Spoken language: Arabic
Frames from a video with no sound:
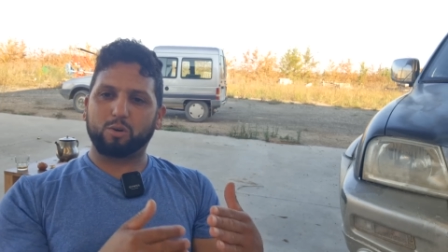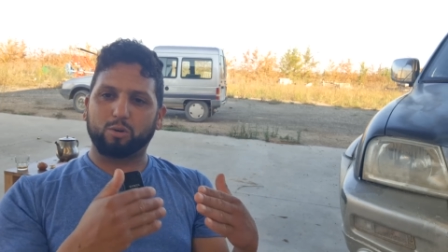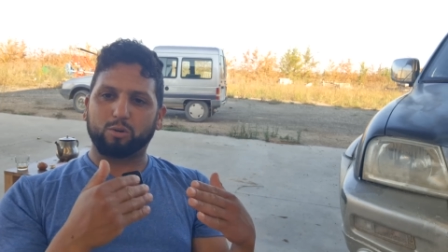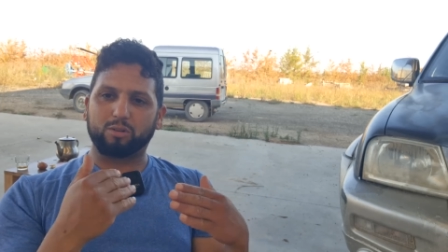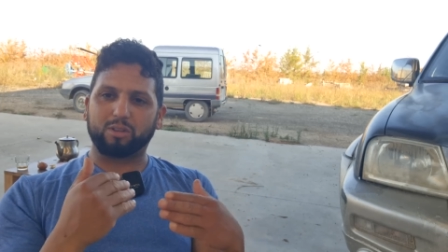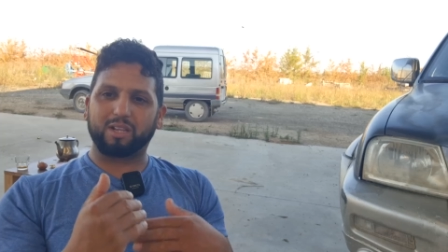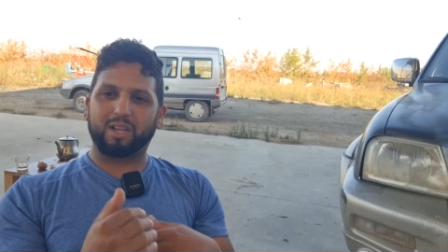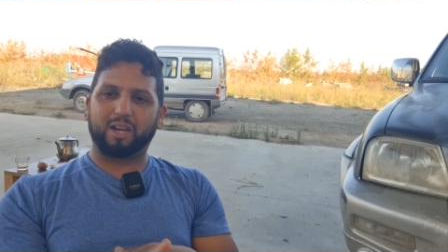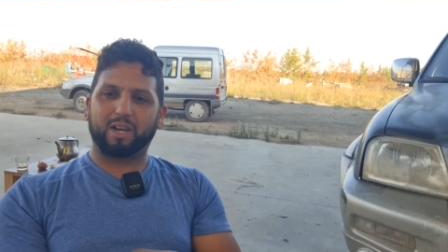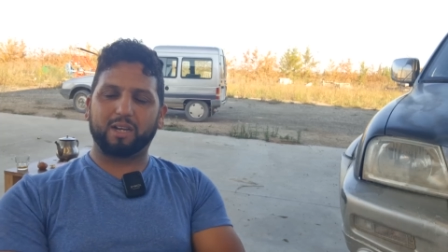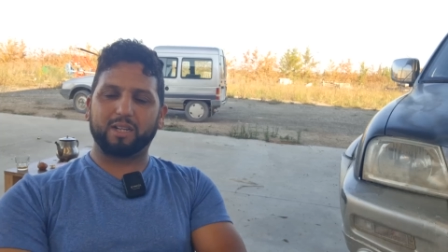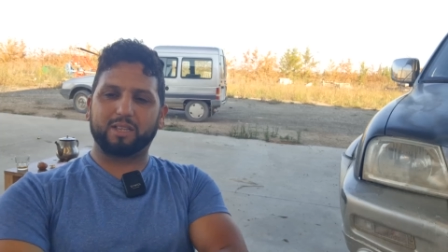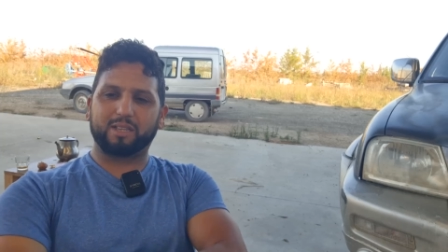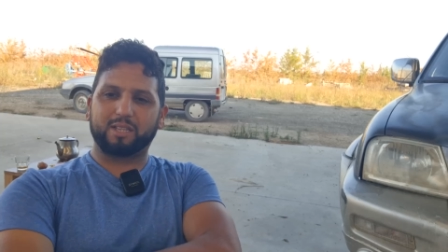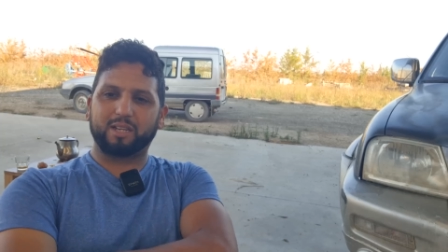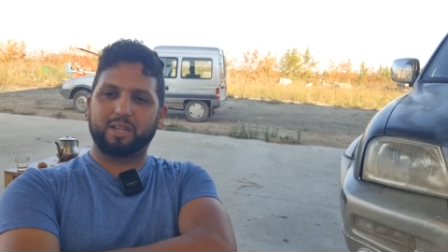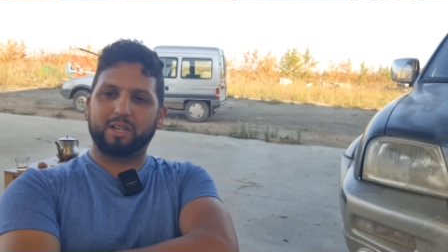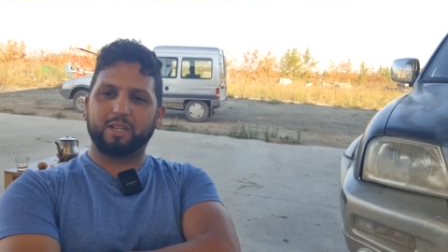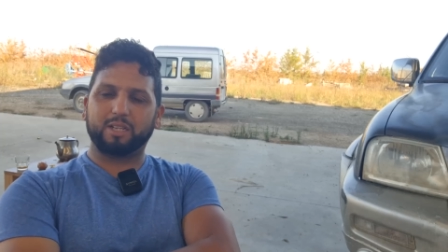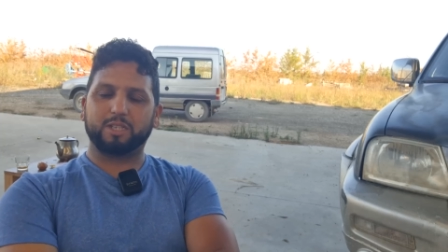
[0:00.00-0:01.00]
وطلع
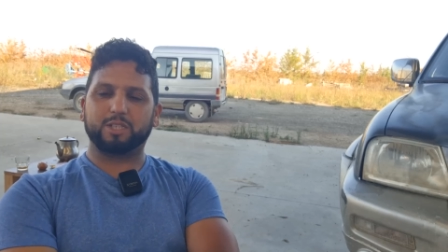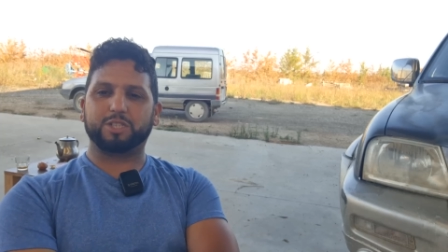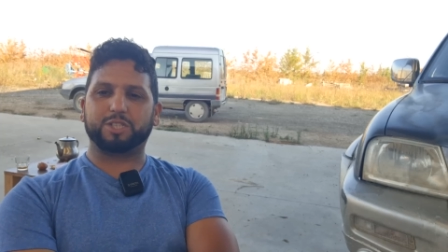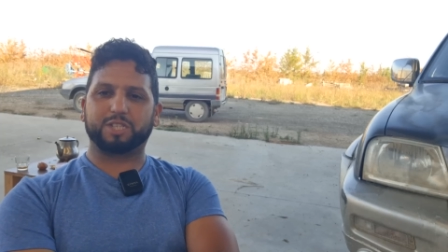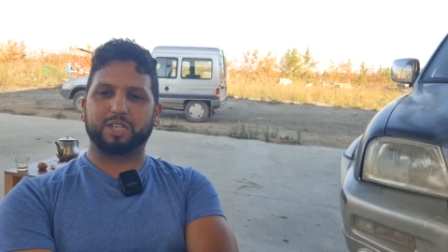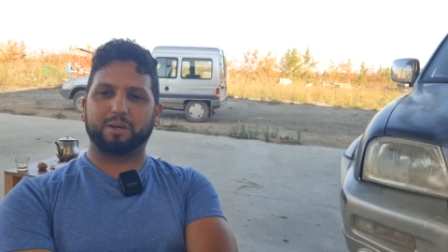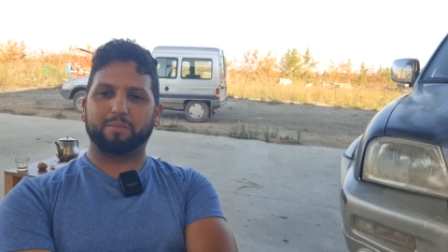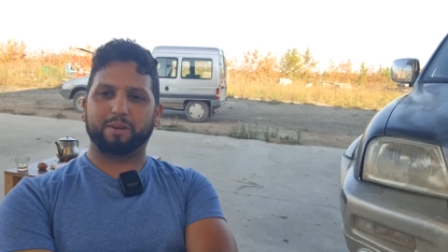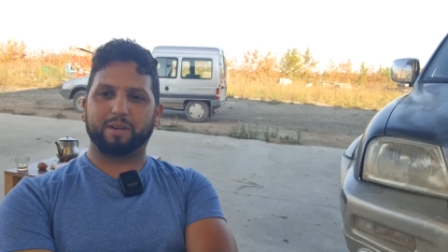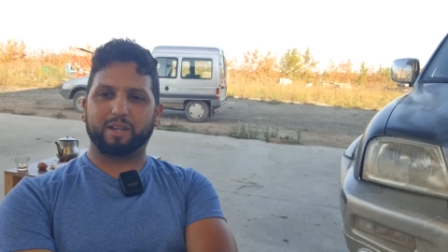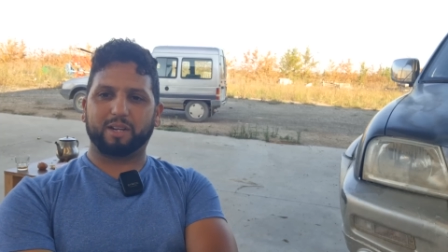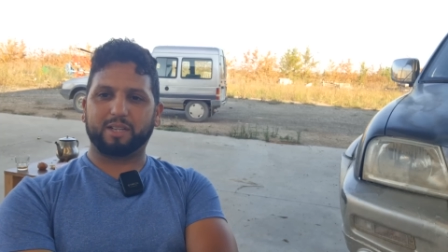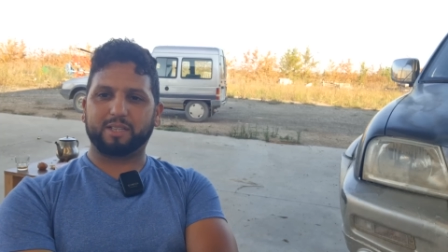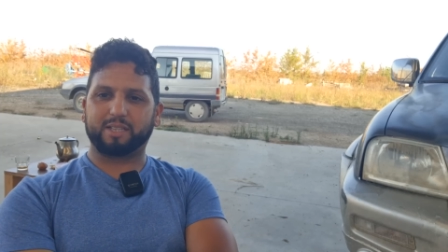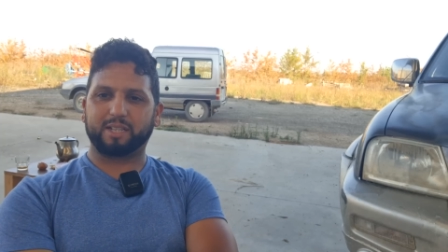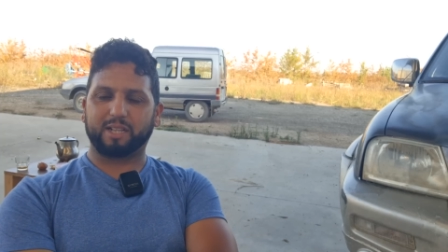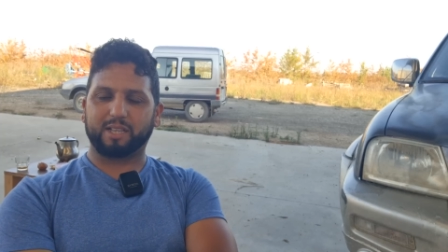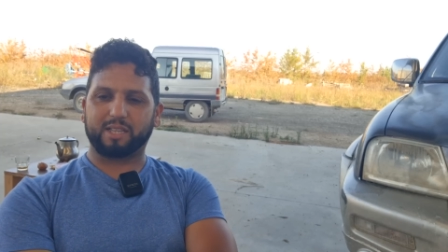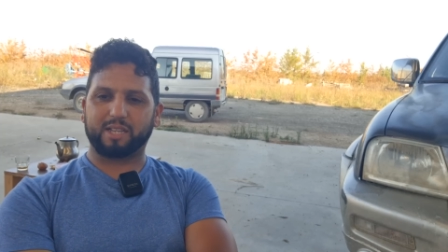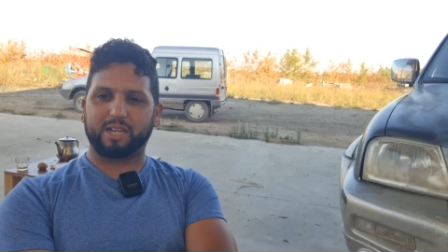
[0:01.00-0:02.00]
حتى الشمال
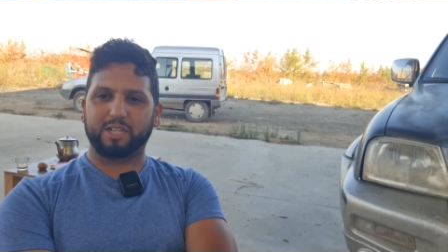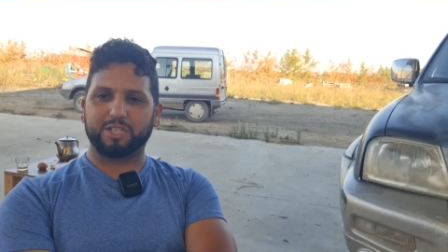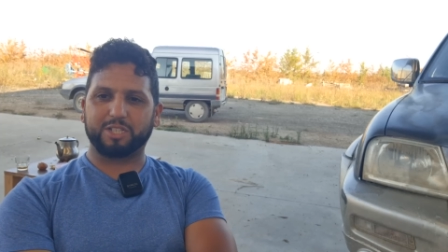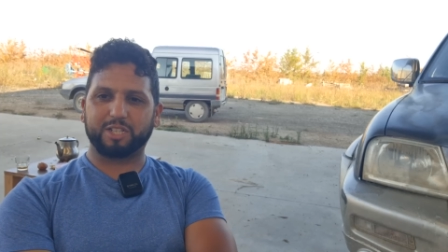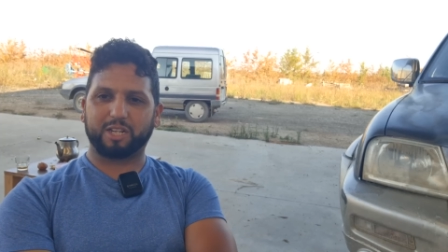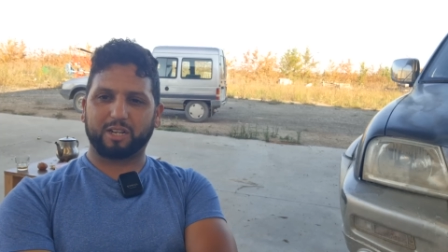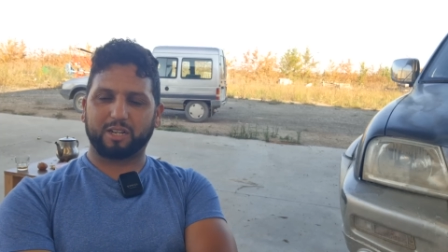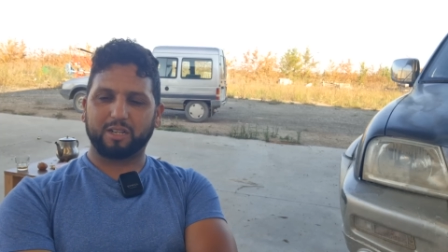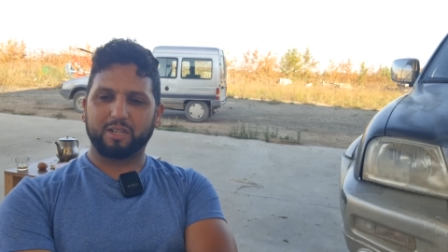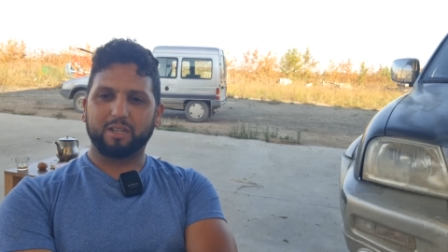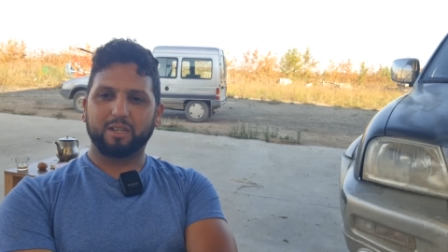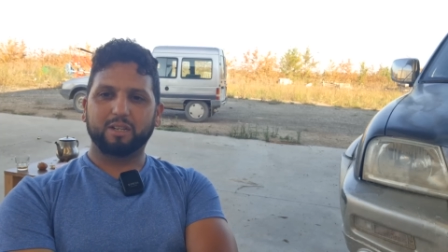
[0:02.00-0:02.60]
حتى لطنجه